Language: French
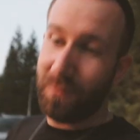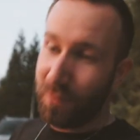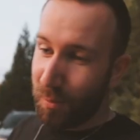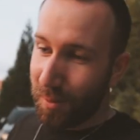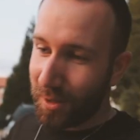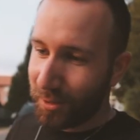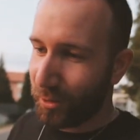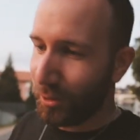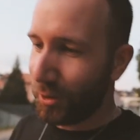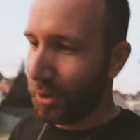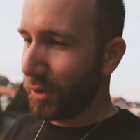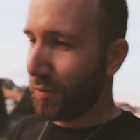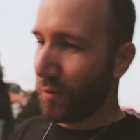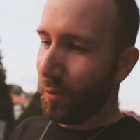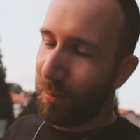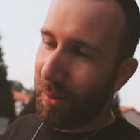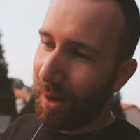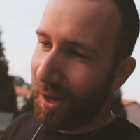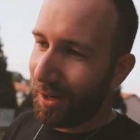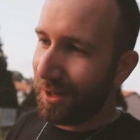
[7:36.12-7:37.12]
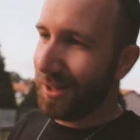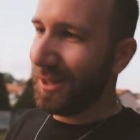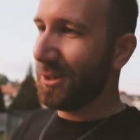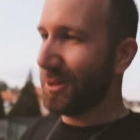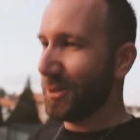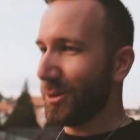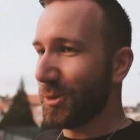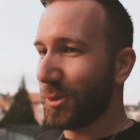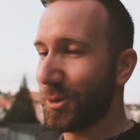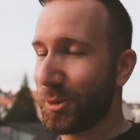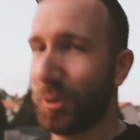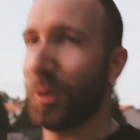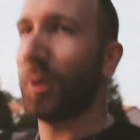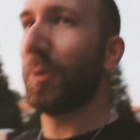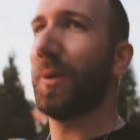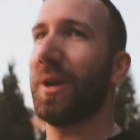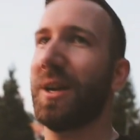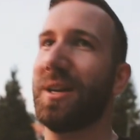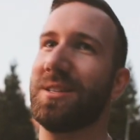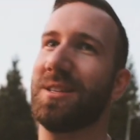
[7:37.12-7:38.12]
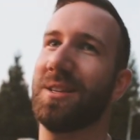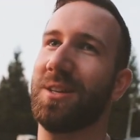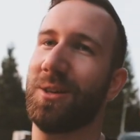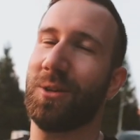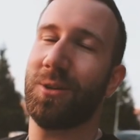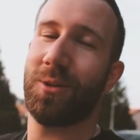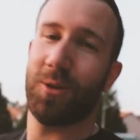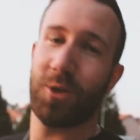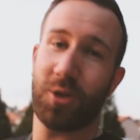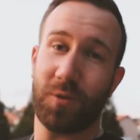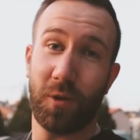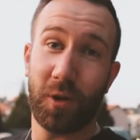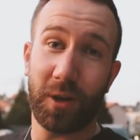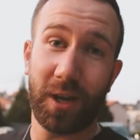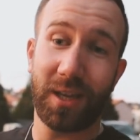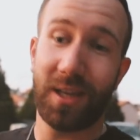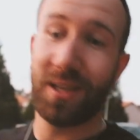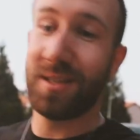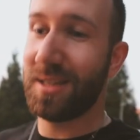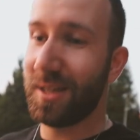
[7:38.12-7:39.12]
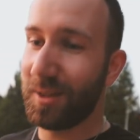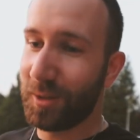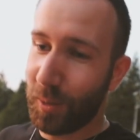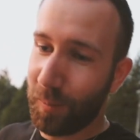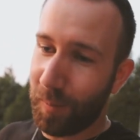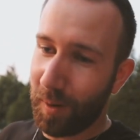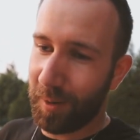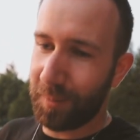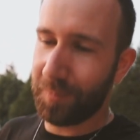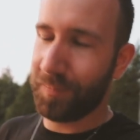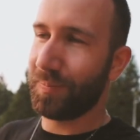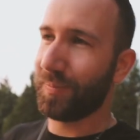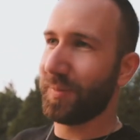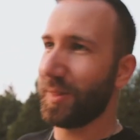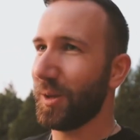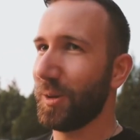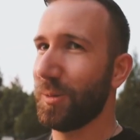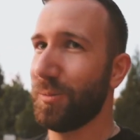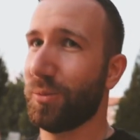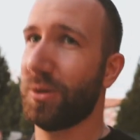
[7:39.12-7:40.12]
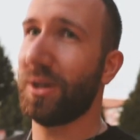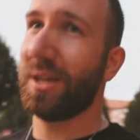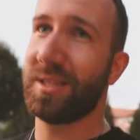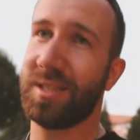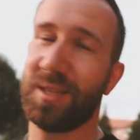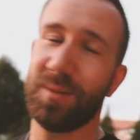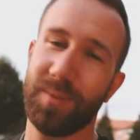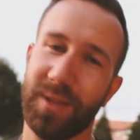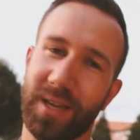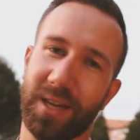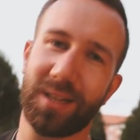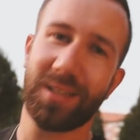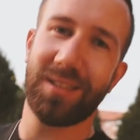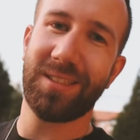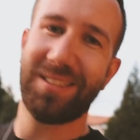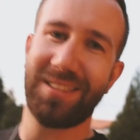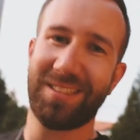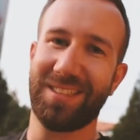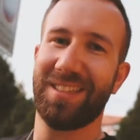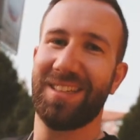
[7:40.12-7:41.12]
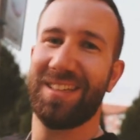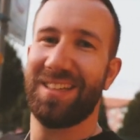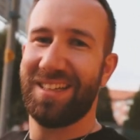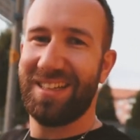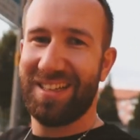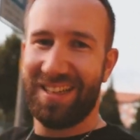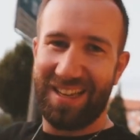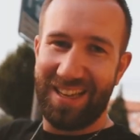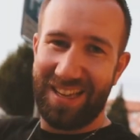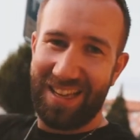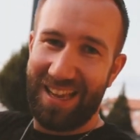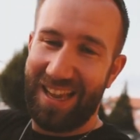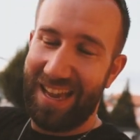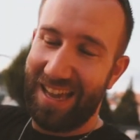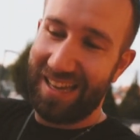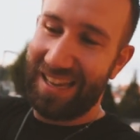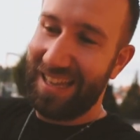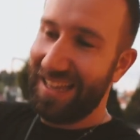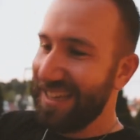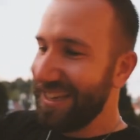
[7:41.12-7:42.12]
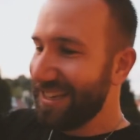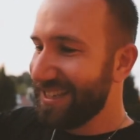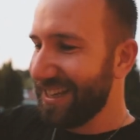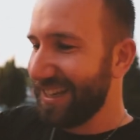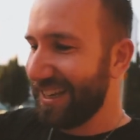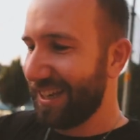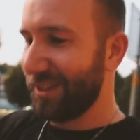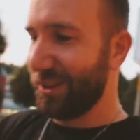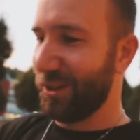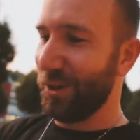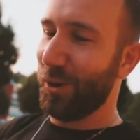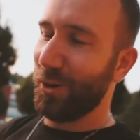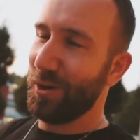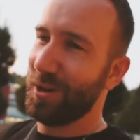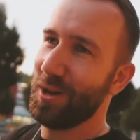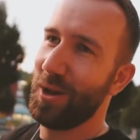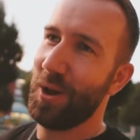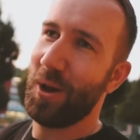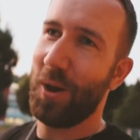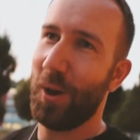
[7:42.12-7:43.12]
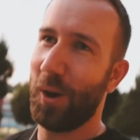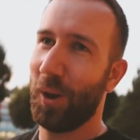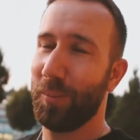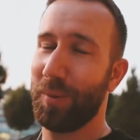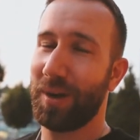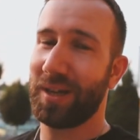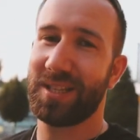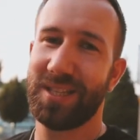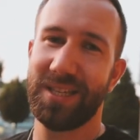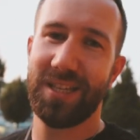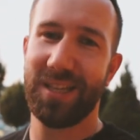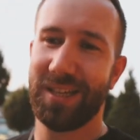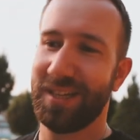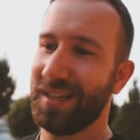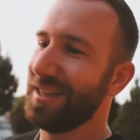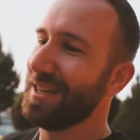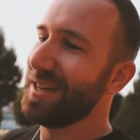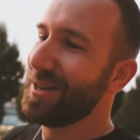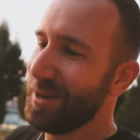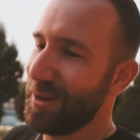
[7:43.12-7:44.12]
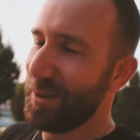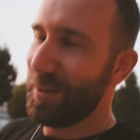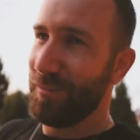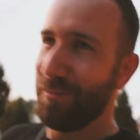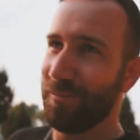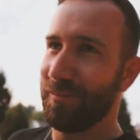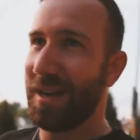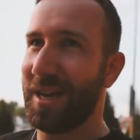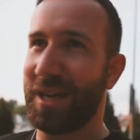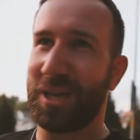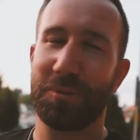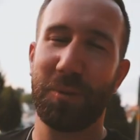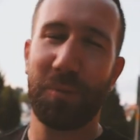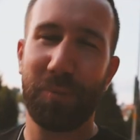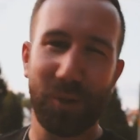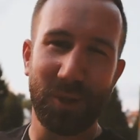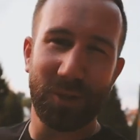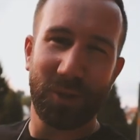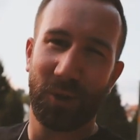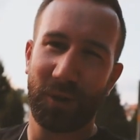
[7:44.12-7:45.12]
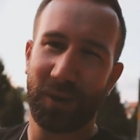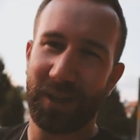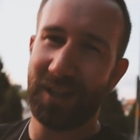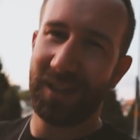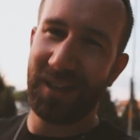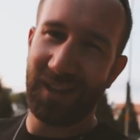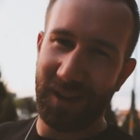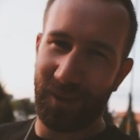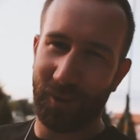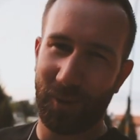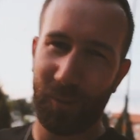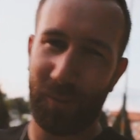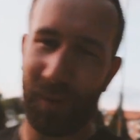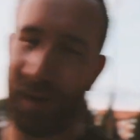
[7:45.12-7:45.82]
il faut maintenant que je vous parle d'une surprise que je vais organiser demain pour la team d'air. Elle est ici là-dedans en partie, mais je me pose tranquille et on en